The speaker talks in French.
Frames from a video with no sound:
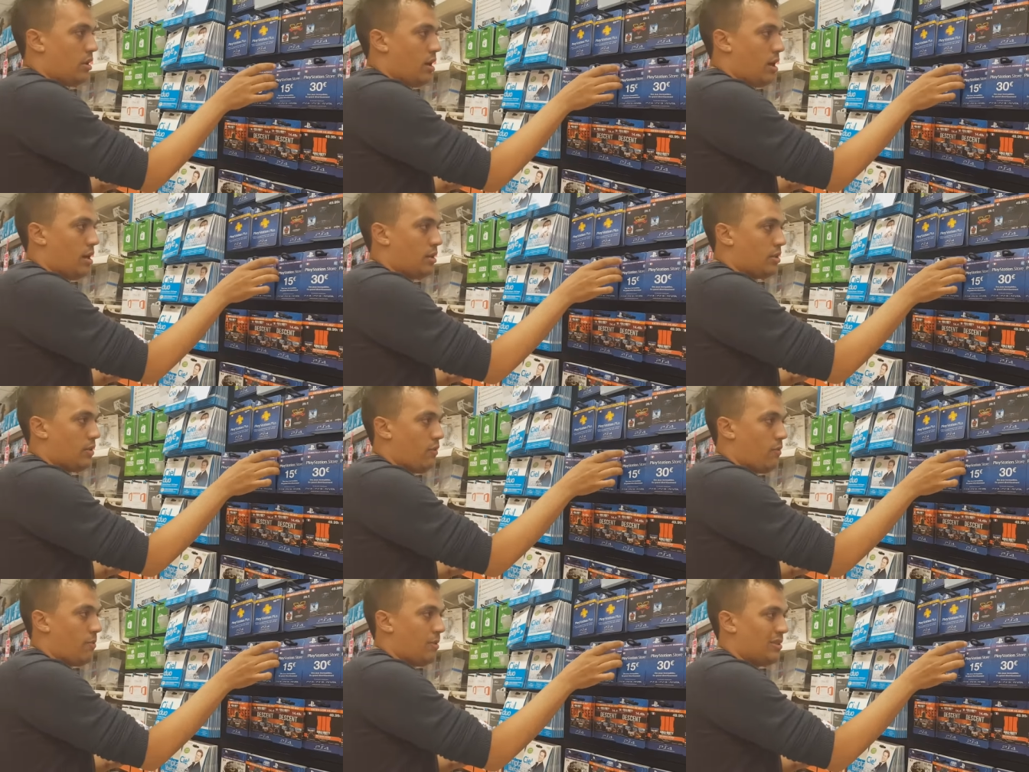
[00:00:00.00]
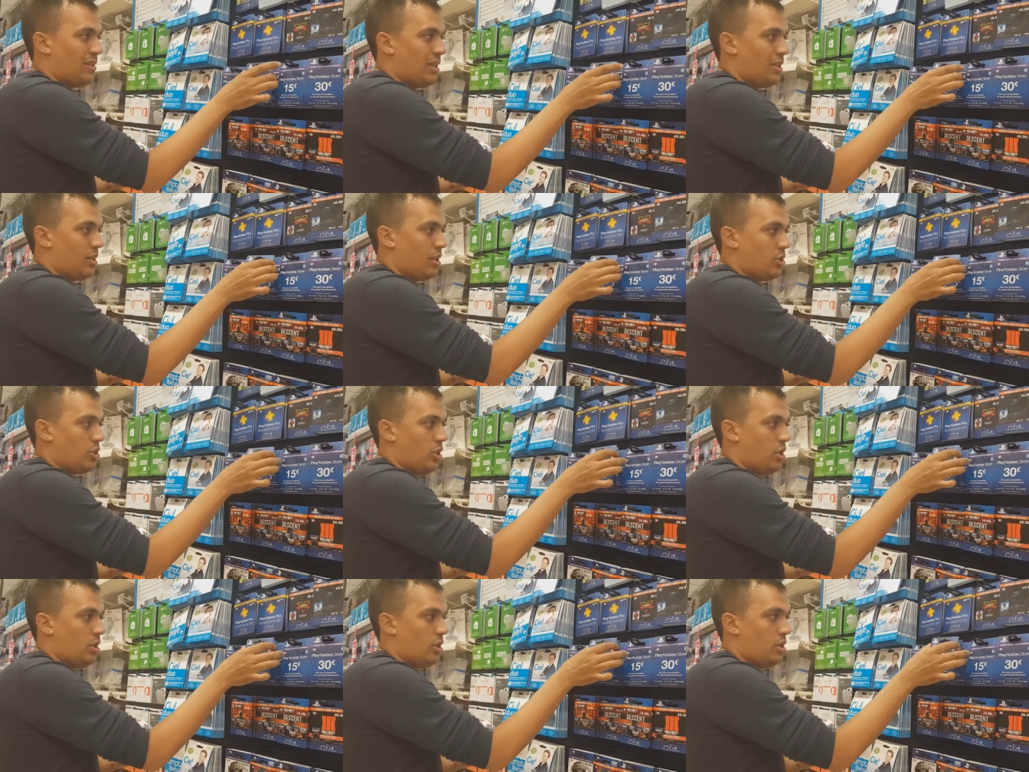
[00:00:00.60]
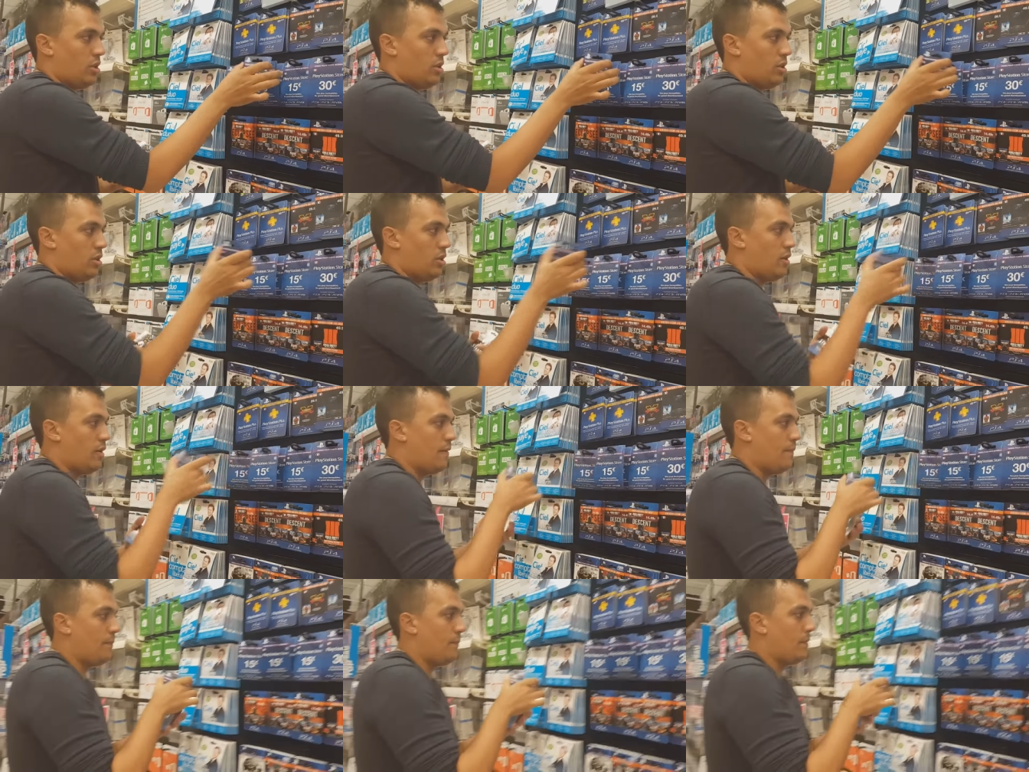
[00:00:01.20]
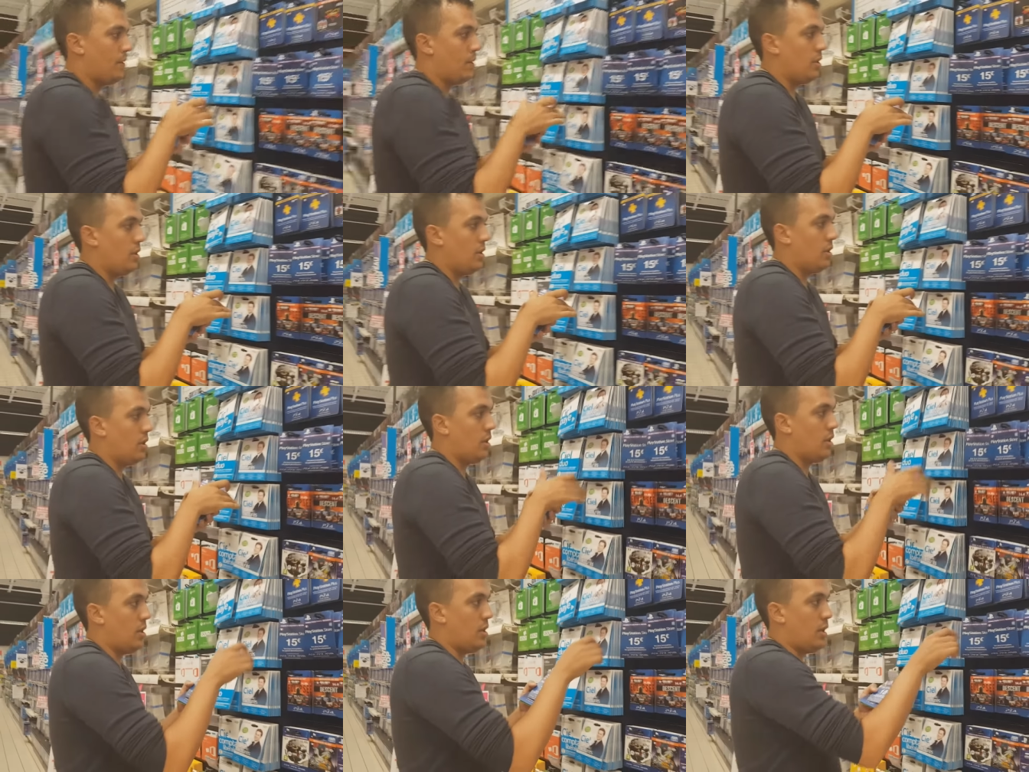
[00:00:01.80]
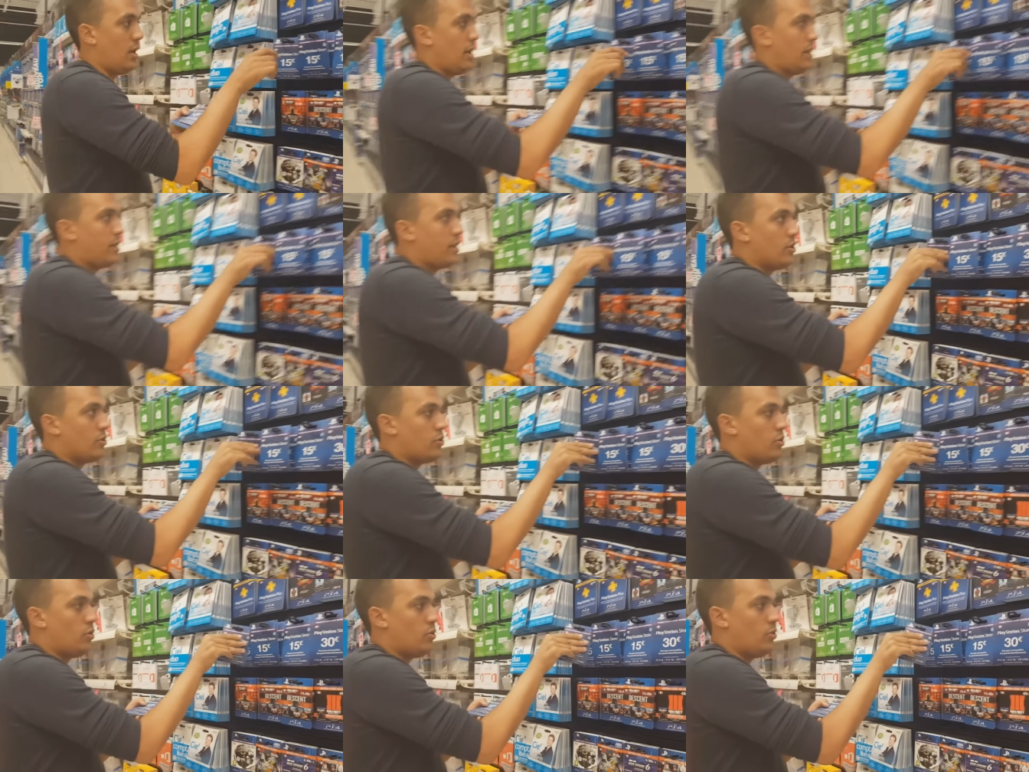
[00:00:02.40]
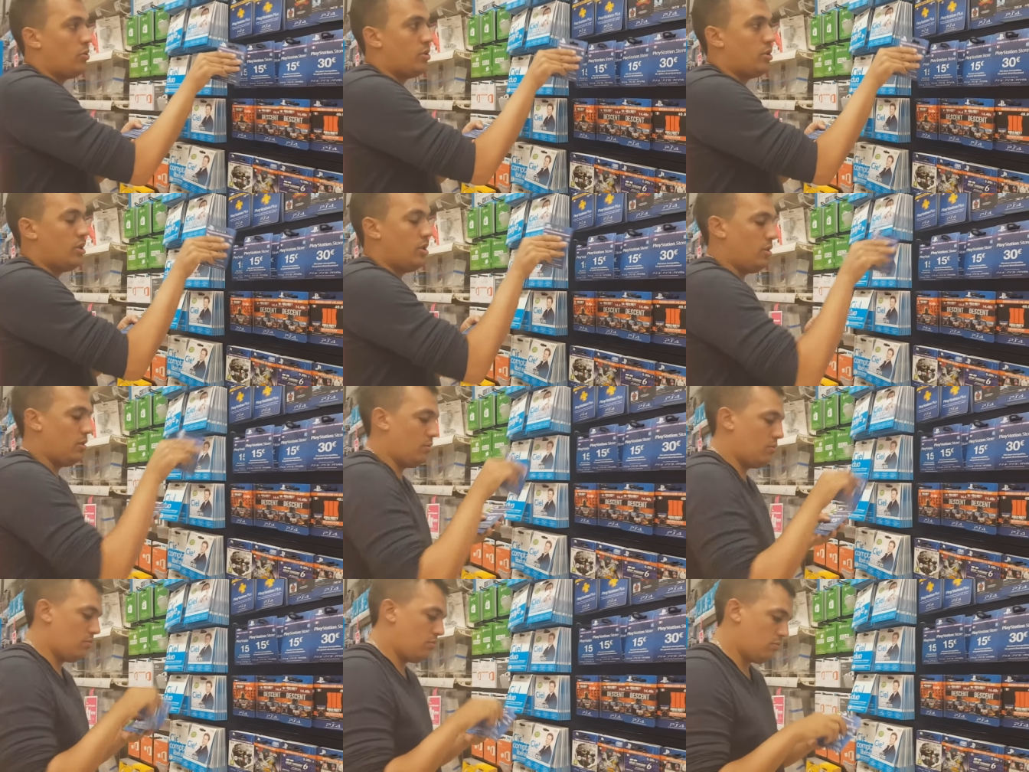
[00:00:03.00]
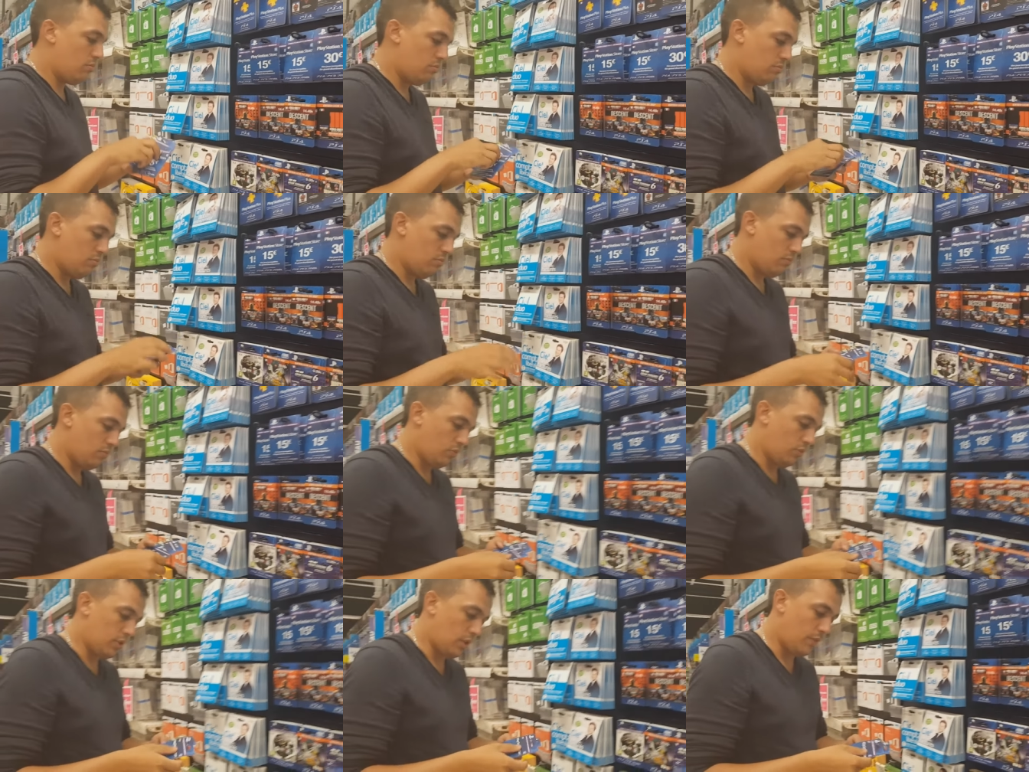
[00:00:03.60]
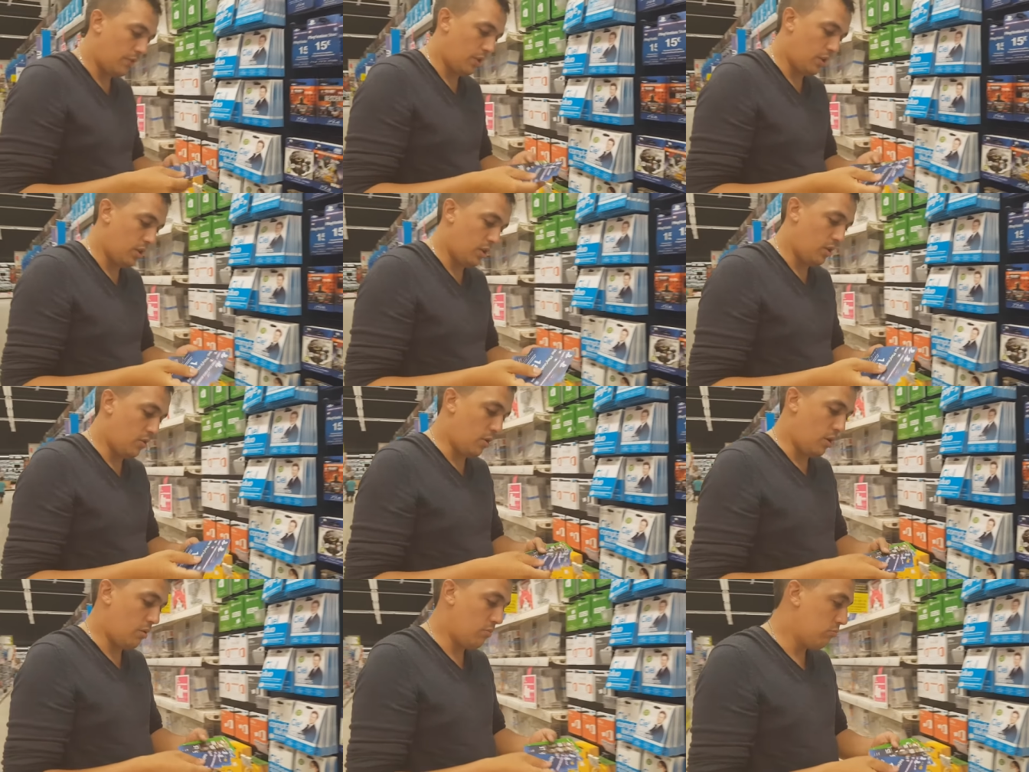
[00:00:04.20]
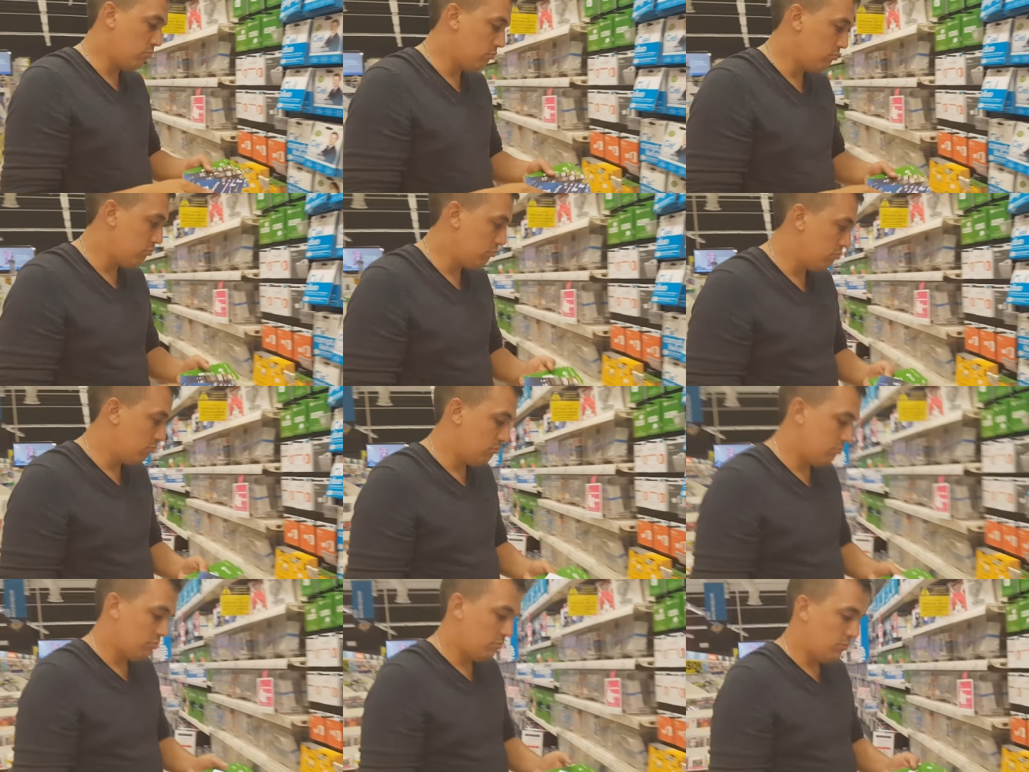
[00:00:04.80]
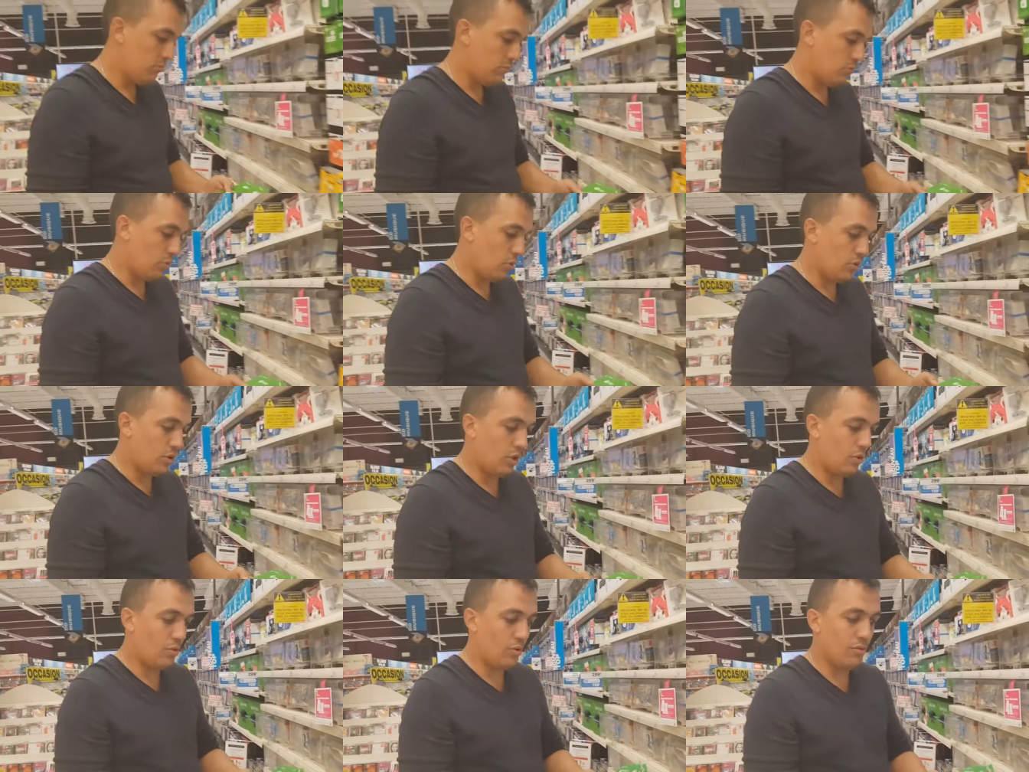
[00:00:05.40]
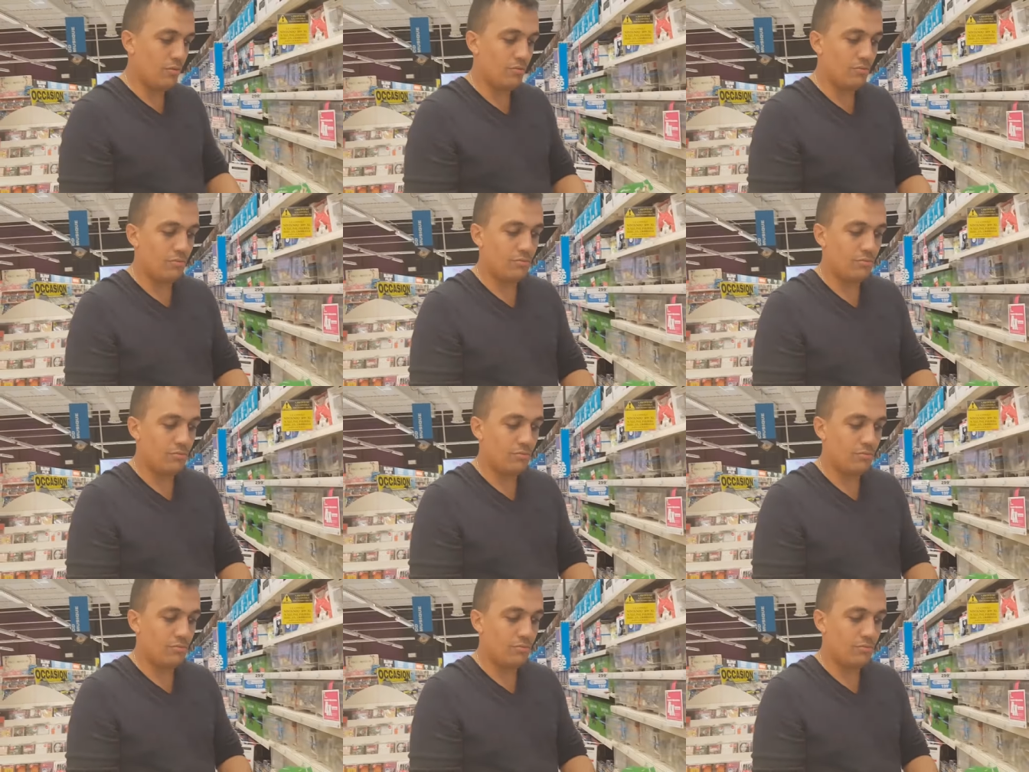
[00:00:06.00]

Ah, ça va pas se défâcher 15 euros ici. Donc ça fait. Donc c'est cool.